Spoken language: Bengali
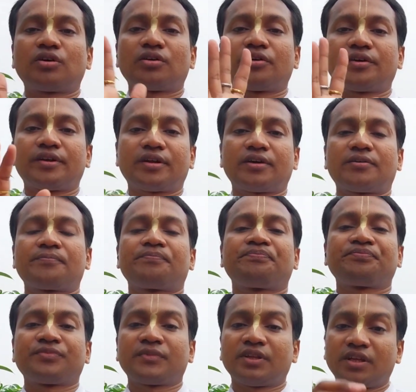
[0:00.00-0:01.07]
এই ব্রত
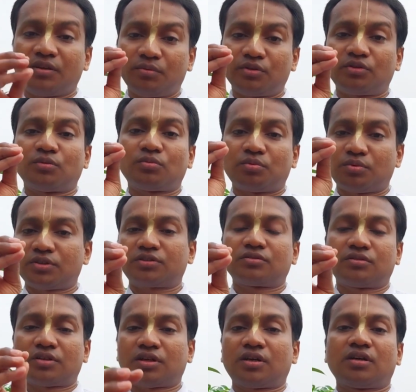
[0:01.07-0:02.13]
উপবাস করা
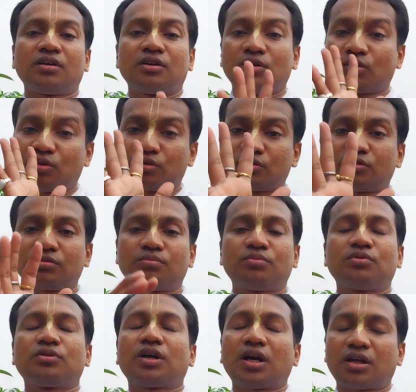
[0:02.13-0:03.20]
কর্তব্য
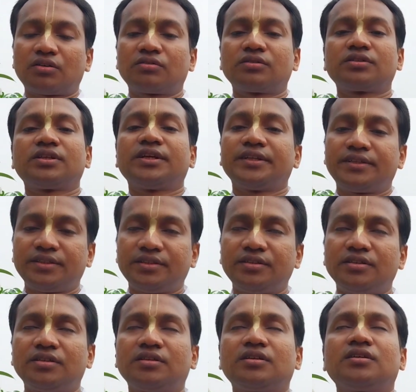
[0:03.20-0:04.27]
কারণ এটি
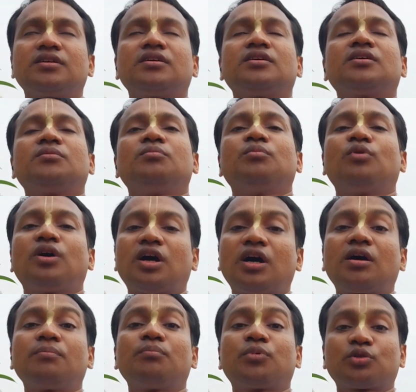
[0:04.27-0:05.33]

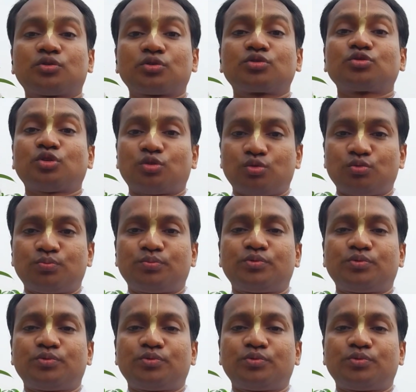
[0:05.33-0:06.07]
মহাব্রত স্বরূপ